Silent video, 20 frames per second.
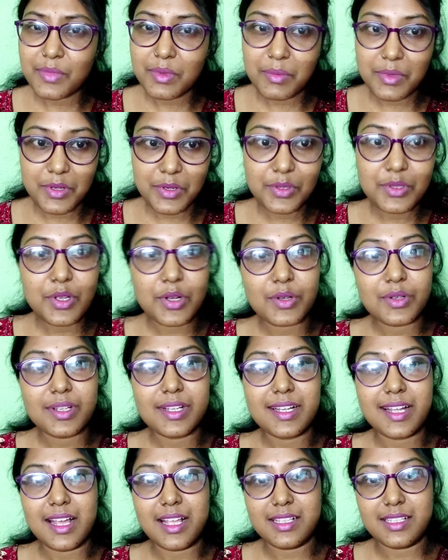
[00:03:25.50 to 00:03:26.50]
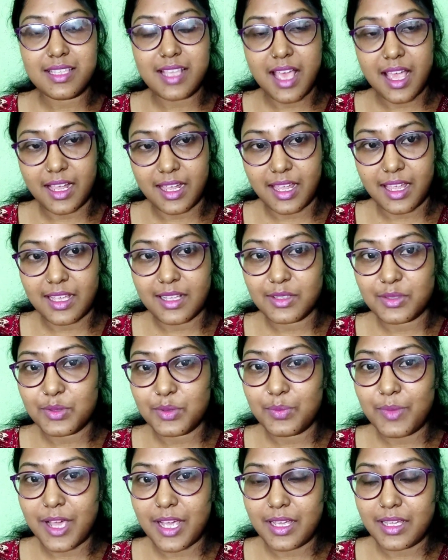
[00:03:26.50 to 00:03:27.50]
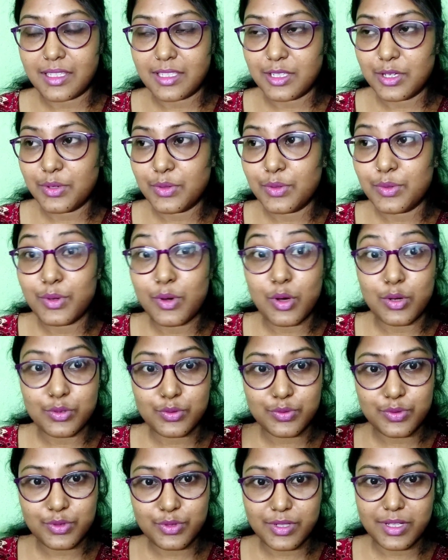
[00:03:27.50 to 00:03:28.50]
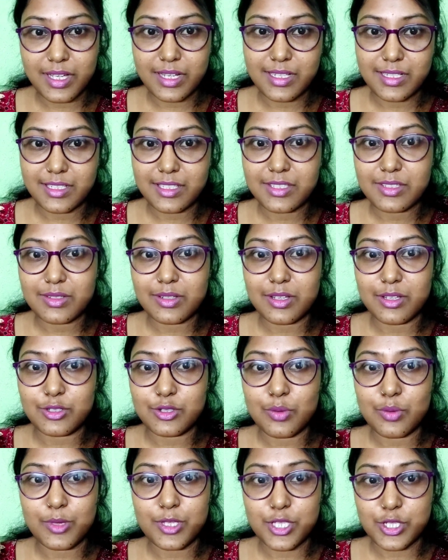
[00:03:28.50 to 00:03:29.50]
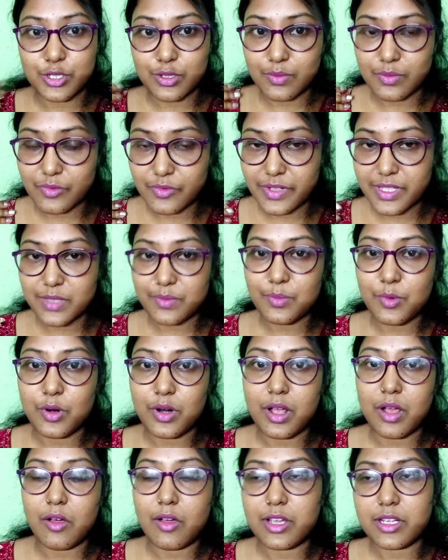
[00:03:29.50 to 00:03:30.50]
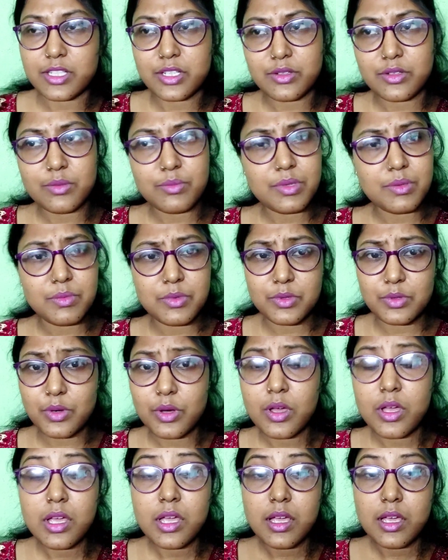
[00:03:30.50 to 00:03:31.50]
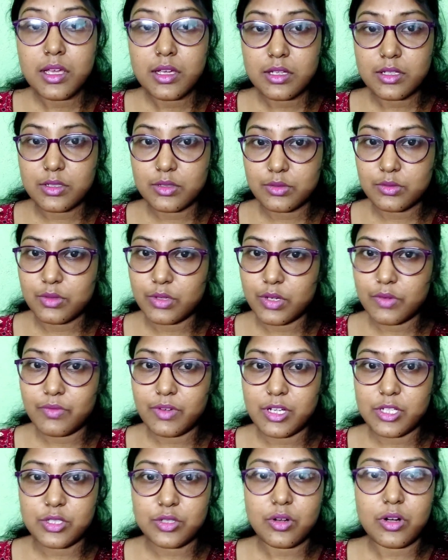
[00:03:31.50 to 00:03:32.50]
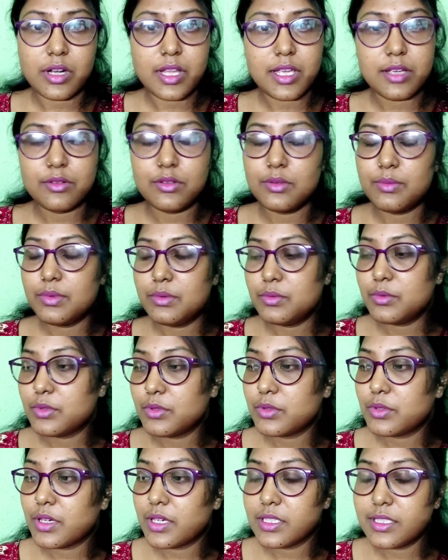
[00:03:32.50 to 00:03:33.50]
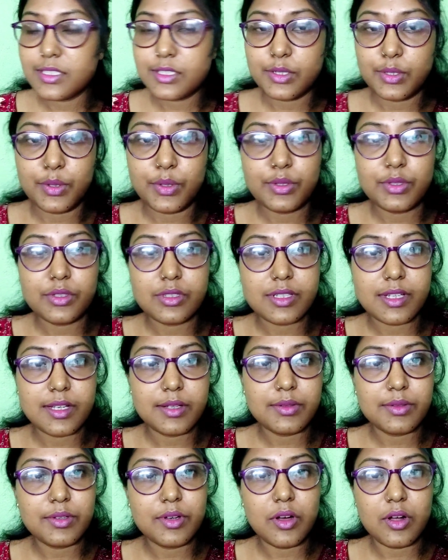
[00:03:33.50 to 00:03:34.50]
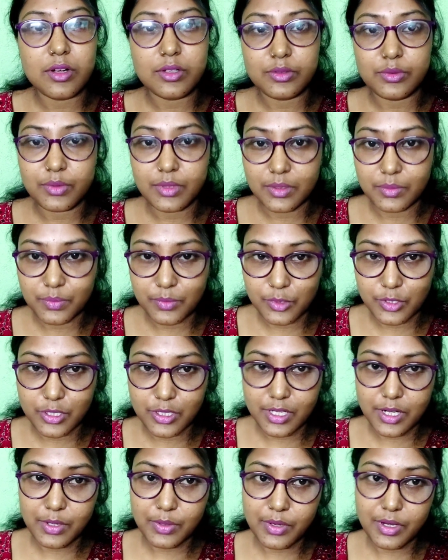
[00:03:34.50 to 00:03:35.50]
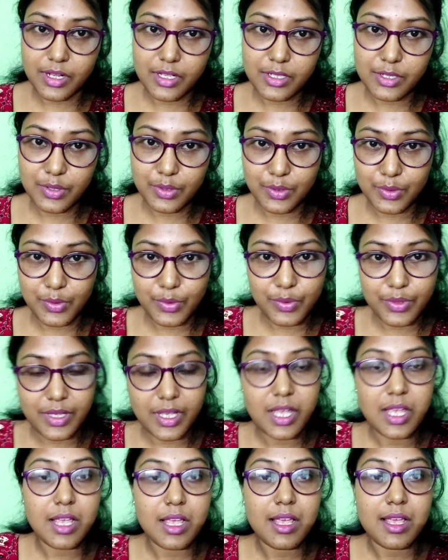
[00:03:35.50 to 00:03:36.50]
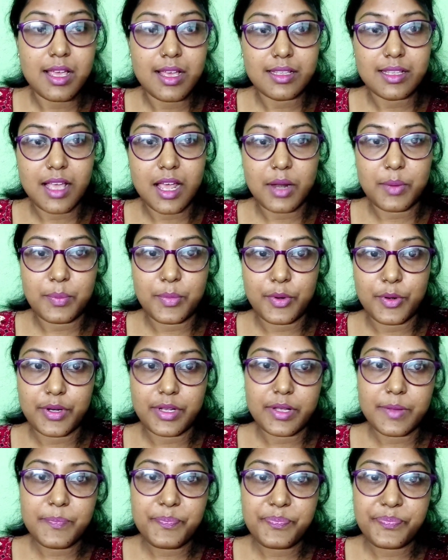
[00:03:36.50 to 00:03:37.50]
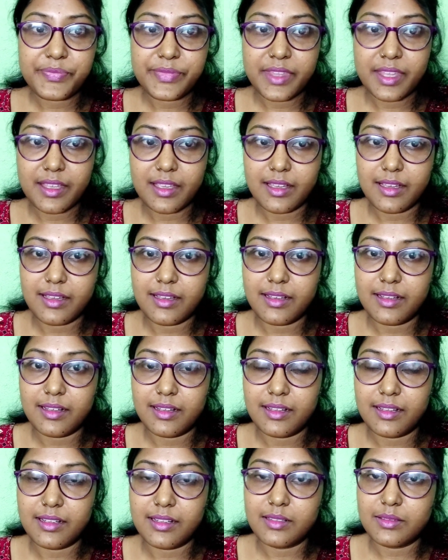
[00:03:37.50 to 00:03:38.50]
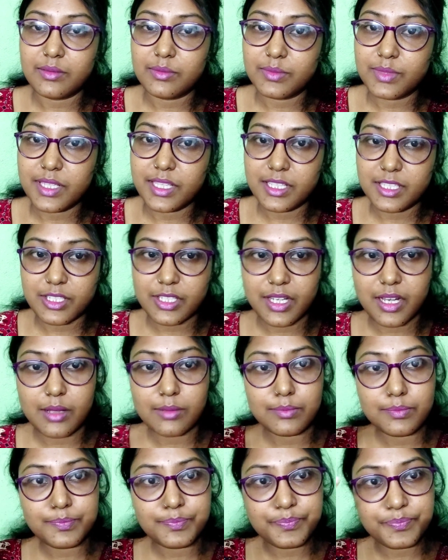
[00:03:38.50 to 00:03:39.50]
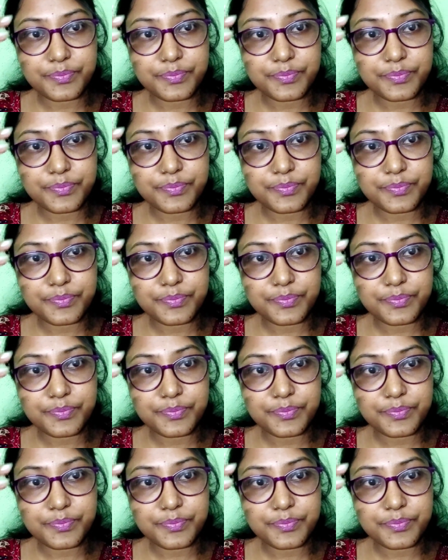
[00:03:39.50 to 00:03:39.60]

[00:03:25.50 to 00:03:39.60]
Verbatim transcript: বিভিন্ন ধরনের কাজ থাকে তো বা যেগুলো অসুস্থকালীন সময় যেসব ড্রেস পরা হয় সেগুলো বিভিন্ন এগুলোকে বাস করা এগুলো বিভিন্ন কাজ ছিল তো সেগুলো ঘর দুয়ার পরিষ্কার করা সেগুলো করে তার তারপরে গিয়েছিলাম